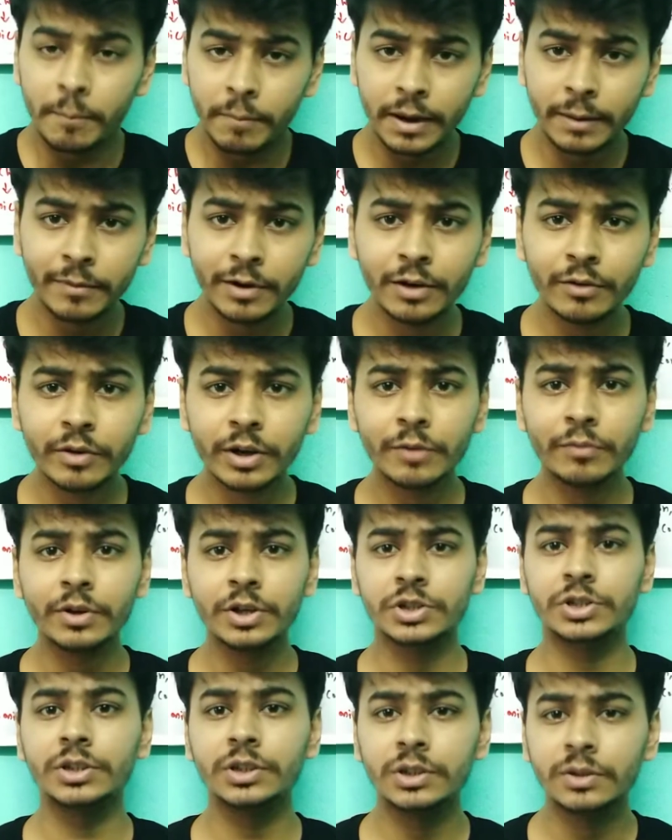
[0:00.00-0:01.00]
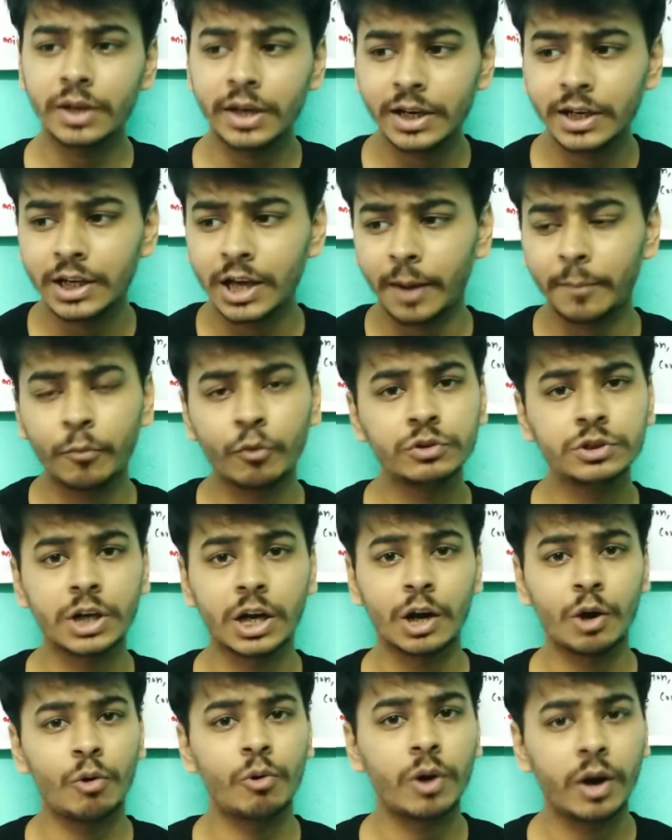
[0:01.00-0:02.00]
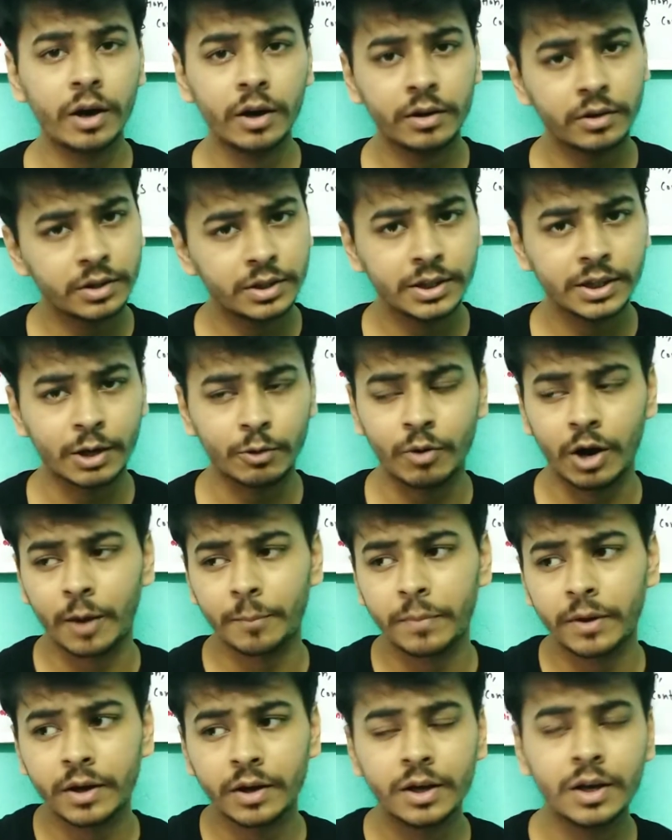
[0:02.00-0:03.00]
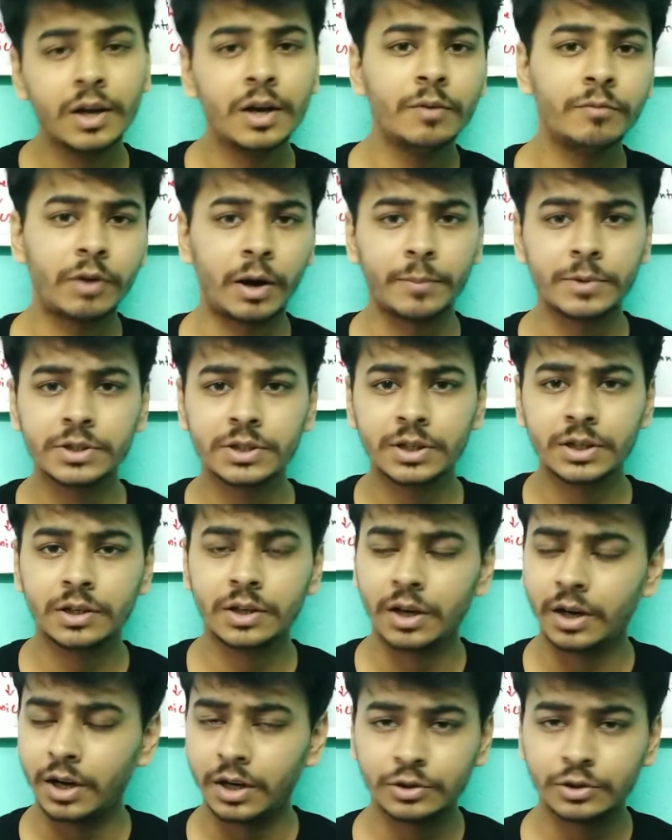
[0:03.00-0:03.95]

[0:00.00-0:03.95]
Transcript: पेमेंट वेरिफिकेशन के लिए आपको जाना होगा ठीक है वहाँ पे फार्मासिक